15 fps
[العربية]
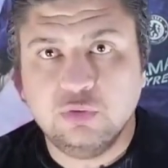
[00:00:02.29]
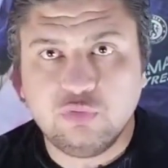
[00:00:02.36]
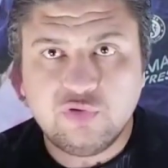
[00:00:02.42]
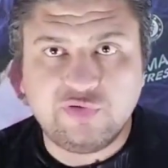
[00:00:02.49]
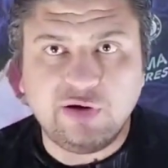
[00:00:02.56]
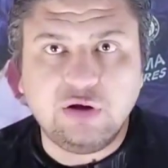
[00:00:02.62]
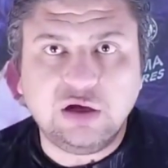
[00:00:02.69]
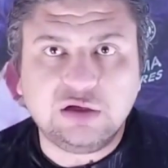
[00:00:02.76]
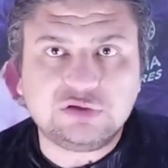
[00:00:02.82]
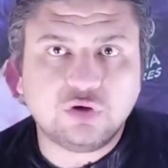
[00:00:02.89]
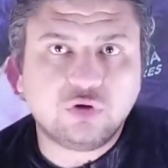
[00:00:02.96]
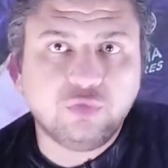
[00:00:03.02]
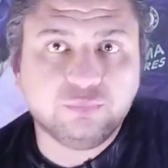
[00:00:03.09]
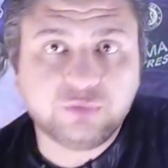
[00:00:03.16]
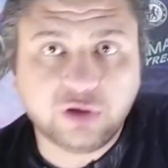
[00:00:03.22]
كل سنه
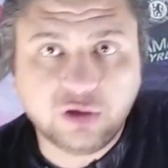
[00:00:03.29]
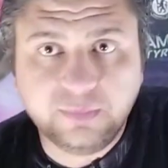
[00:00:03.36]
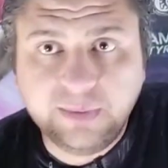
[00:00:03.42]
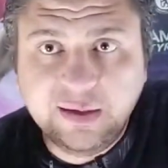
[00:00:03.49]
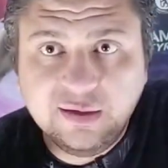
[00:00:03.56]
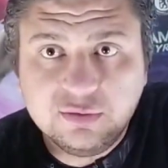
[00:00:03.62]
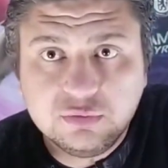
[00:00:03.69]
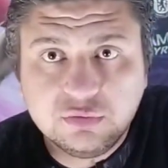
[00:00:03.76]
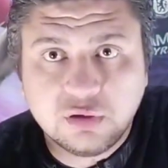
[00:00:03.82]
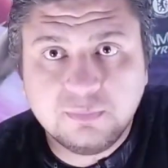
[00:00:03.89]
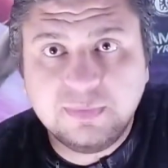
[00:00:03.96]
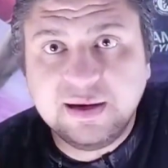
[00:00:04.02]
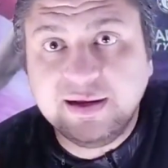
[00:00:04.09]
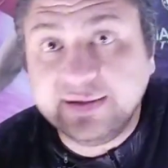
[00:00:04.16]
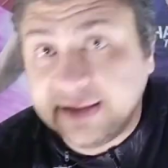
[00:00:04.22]
وحضراتكم طيبين
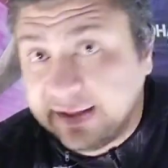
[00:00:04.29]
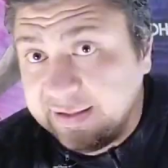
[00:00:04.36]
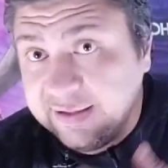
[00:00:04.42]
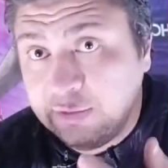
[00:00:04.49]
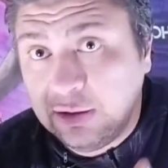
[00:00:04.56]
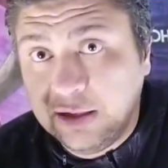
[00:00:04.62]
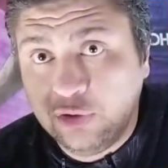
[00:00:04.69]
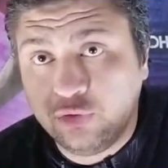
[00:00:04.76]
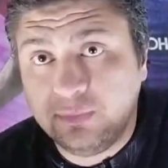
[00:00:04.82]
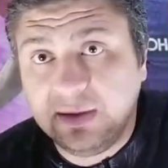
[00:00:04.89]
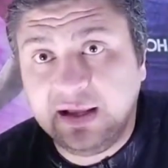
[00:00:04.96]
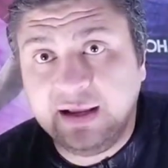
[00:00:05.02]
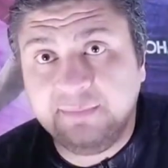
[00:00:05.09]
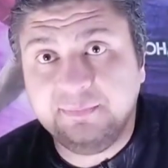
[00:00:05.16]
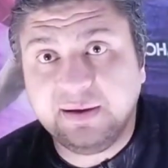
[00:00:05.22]
ربنا يعيد علينا
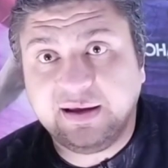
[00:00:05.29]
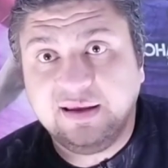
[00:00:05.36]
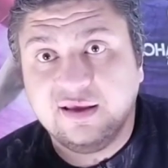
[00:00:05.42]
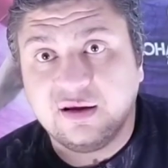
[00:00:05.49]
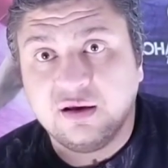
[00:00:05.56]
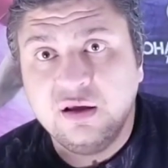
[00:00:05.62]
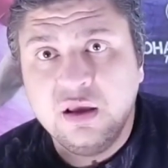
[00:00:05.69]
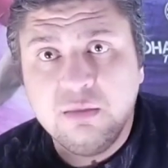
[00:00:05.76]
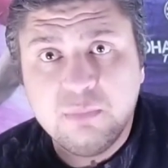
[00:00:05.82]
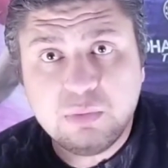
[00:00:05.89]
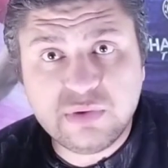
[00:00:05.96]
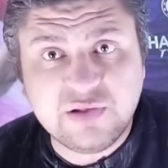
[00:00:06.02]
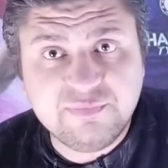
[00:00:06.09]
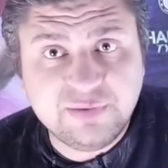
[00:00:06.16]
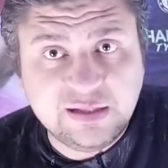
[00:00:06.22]
وعليكم الايام بخير
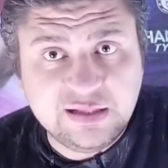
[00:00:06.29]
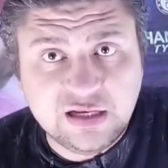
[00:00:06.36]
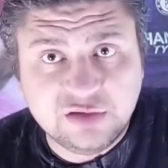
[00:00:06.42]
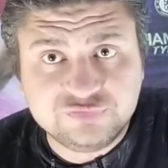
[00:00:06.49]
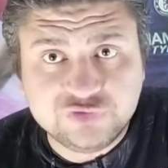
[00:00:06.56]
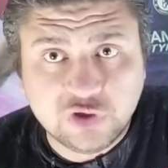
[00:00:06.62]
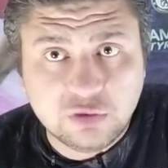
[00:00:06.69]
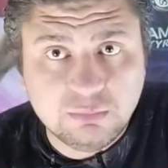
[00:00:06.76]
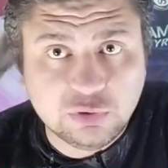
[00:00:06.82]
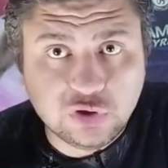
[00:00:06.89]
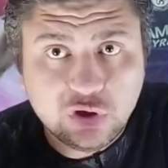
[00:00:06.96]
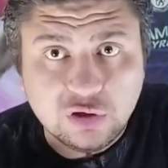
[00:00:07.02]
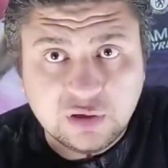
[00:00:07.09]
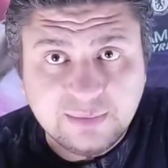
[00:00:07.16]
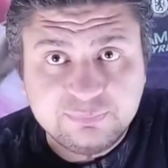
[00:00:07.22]
بمناسبه ان احنا في شهر
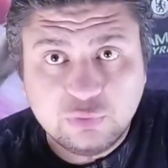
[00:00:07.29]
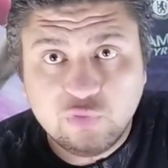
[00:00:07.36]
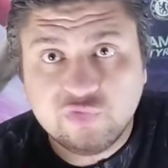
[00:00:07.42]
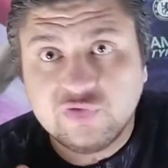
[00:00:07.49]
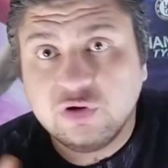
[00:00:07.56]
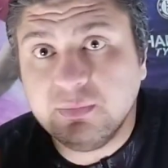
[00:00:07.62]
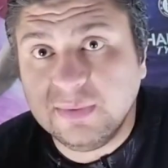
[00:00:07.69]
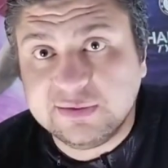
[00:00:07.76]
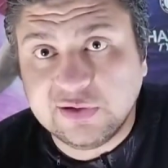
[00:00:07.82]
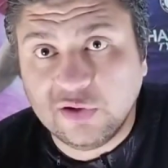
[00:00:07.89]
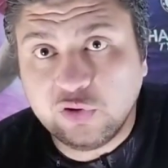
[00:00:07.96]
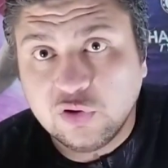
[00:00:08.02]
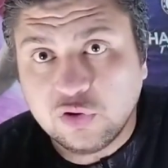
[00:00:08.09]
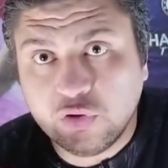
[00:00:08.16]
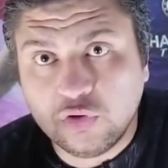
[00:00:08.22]
رمضان كابتن حسام
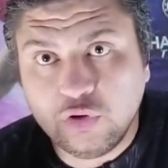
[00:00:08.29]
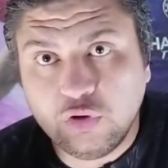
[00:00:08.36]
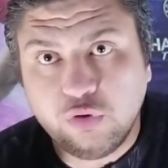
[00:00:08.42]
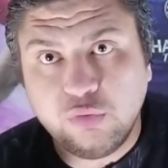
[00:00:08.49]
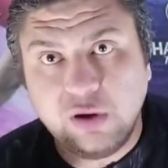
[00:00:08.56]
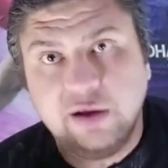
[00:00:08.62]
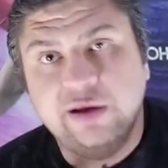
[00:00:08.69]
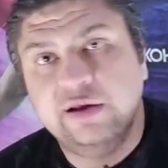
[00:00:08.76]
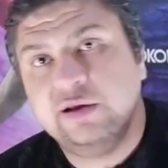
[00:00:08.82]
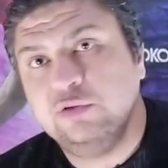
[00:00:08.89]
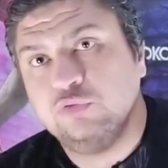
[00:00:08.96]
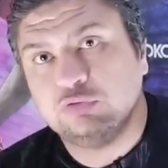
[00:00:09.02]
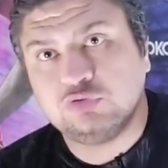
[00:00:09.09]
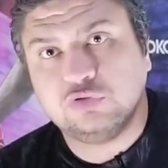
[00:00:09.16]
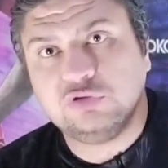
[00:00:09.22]
البدري قرر ان هو
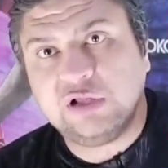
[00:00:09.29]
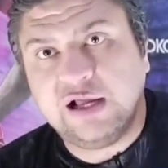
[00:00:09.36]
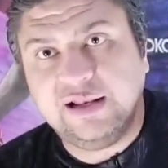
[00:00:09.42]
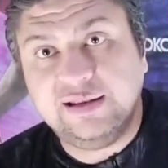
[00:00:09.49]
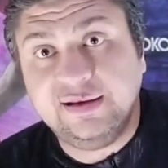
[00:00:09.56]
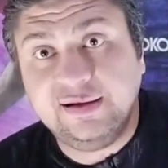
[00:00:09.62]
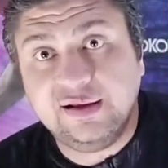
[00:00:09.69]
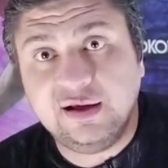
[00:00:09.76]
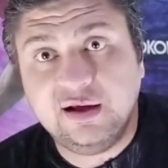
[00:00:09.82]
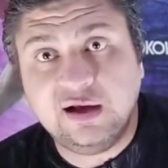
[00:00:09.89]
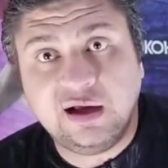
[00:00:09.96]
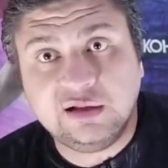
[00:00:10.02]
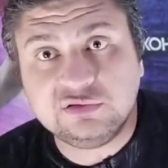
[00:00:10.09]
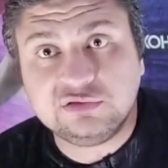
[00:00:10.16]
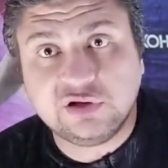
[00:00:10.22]
يطل علينا
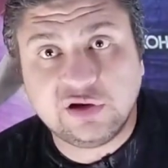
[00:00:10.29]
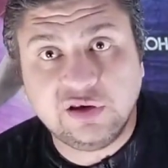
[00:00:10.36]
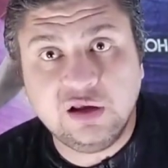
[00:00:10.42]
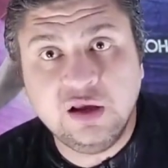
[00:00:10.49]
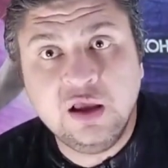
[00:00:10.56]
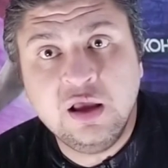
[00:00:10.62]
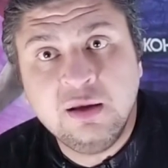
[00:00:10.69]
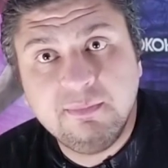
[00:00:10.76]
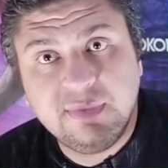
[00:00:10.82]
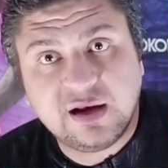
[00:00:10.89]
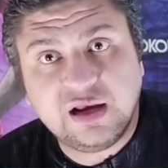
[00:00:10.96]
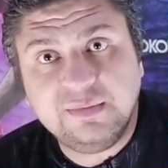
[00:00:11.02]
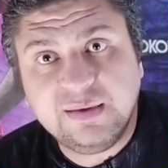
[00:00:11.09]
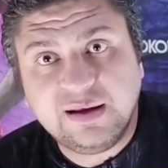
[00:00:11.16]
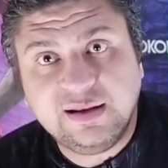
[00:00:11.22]
عن طريق
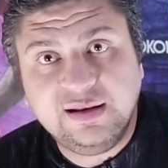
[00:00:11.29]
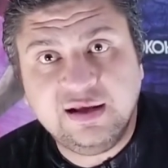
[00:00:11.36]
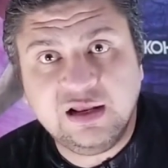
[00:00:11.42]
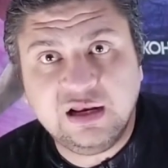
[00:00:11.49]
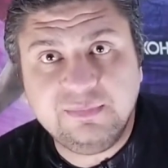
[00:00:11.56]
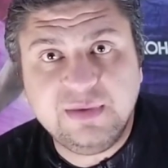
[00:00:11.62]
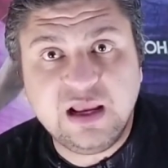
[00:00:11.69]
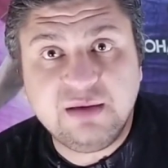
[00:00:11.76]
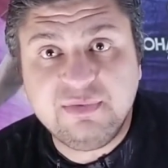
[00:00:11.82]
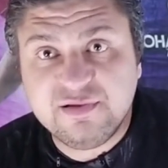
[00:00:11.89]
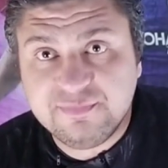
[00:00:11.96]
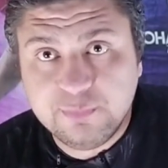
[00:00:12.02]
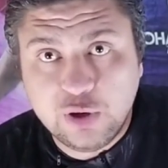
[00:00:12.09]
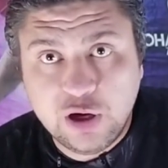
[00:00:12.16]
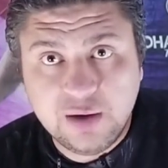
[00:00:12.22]
برنامج الاعلاميه
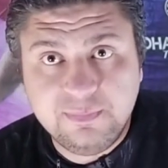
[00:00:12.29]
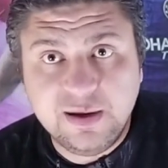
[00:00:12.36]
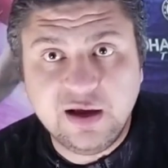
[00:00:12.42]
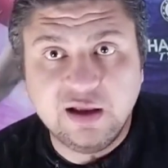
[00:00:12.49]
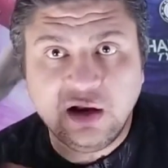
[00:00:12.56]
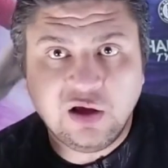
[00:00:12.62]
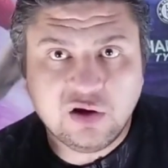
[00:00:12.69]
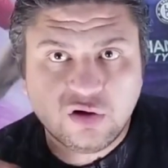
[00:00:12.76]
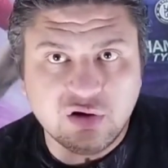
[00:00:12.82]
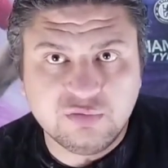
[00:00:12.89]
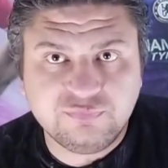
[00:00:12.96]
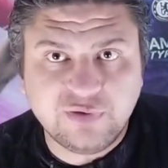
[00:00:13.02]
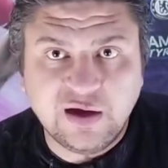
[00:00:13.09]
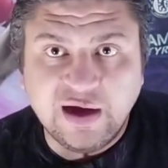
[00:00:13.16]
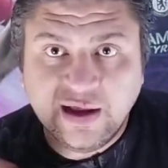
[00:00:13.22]
بسمه وهبه
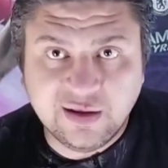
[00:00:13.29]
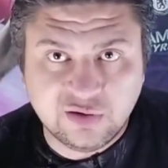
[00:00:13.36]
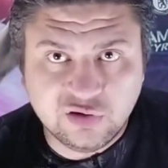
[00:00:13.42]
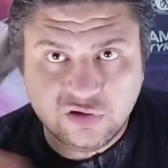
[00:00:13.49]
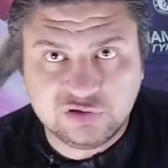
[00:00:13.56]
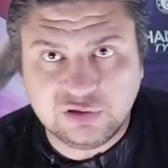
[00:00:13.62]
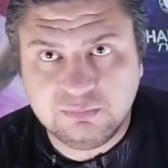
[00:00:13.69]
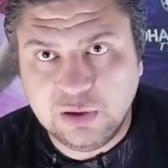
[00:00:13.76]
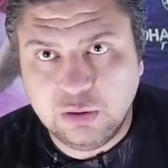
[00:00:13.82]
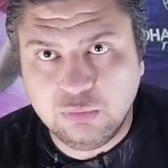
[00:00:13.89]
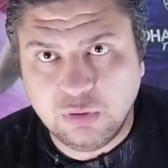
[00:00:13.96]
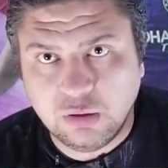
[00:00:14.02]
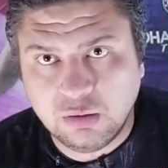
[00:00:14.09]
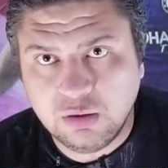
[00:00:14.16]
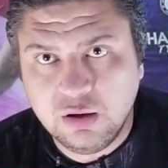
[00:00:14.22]
العرافه على قناه
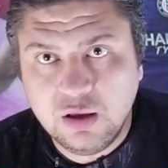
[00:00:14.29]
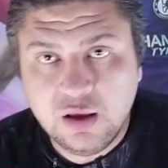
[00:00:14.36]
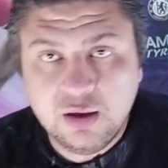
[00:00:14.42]
المحور